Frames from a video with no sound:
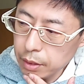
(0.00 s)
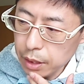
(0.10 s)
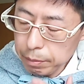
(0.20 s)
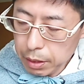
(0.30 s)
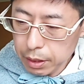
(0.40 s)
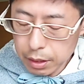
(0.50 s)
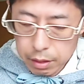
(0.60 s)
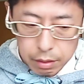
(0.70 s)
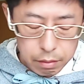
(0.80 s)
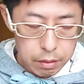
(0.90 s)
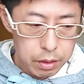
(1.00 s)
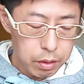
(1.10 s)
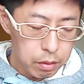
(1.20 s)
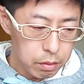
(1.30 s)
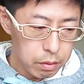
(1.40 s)
で、まあ、
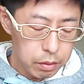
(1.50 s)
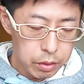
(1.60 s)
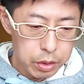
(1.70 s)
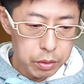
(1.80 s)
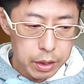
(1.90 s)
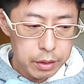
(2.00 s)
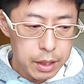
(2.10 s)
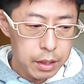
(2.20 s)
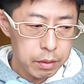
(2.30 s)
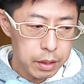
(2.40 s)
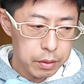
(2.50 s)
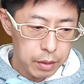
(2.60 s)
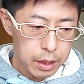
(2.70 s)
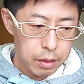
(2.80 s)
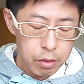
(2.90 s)
その打ち込んでる内容だ
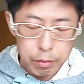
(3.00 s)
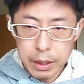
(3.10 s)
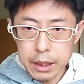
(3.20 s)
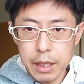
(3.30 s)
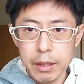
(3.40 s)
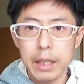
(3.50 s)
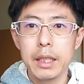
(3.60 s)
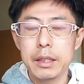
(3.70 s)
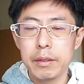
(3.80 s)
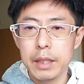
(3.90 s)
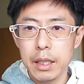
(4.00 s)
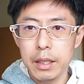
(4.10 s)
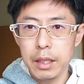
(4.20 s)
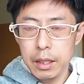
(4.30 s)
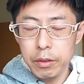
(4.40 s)
とか、ホームページはゲースの
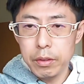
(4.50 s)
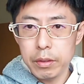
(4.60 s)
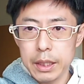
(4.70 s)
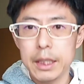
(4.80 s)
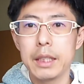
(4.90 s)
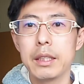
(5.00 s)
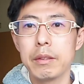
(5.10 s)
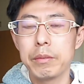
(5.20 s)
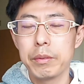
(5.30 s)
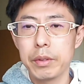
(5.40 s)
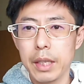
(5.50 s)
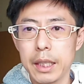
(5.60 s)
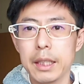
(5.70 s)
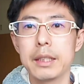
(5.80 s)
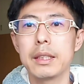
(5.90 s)
駅にいろいろ記載してる部分と
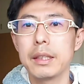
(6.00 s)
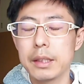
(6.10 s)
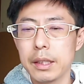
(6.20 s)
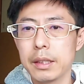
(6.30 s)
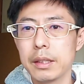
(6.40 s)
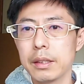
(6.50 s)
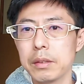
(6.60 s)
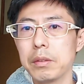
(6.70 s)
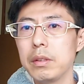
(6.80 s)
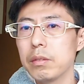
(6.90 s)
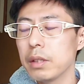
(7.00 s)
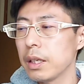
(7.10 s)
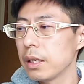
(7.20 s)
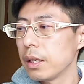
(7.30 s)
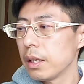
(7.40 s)
かあったじゃないですか。それによっ
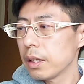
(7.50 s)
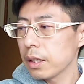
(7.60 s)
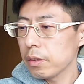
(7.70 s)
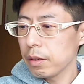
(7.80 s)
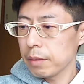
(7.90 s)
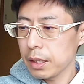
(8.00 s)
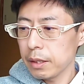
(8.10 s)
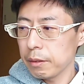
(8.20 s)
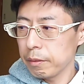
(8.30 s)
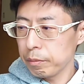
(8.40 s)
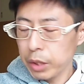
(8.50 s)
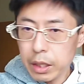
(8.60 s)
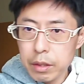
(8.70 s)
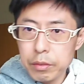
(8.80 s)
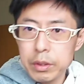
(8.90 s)
て、例えば、もう
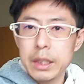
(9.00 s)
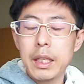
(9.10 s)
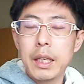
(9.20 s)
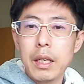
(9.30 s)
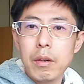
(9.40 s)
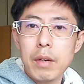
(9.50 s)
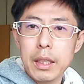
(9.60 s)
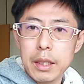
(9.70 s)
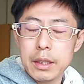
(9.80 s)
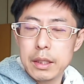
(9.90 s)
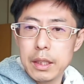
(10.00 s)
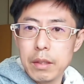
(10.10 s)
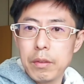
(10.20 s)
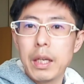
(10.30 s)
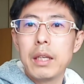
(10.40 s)
野球の試合が終わった時
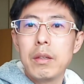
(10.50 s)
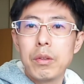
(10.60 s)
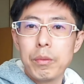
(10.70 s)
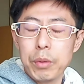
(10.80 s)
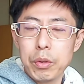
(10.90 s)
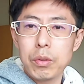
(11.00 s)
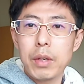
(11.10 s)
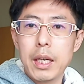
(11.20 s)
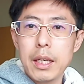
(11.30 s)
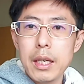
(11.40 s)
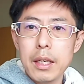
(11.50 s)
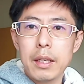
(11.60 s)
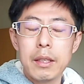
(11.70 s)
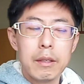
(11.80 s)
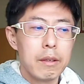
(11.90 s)
点の内容のものとか
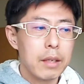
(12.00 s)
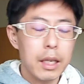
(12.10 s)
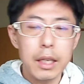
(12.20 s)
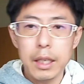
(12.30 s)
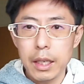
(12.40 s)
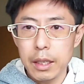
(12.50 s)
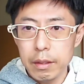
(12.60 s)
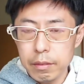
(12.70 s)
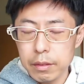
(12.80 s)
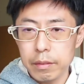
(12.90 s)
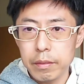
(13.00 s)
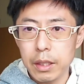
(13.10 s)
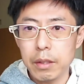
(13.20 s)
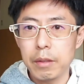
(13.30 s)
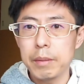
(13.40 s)
が、海外の、
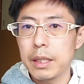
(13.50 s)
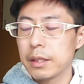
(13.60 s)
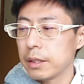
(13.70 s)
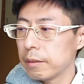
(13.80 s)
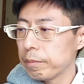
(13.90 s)
例えば、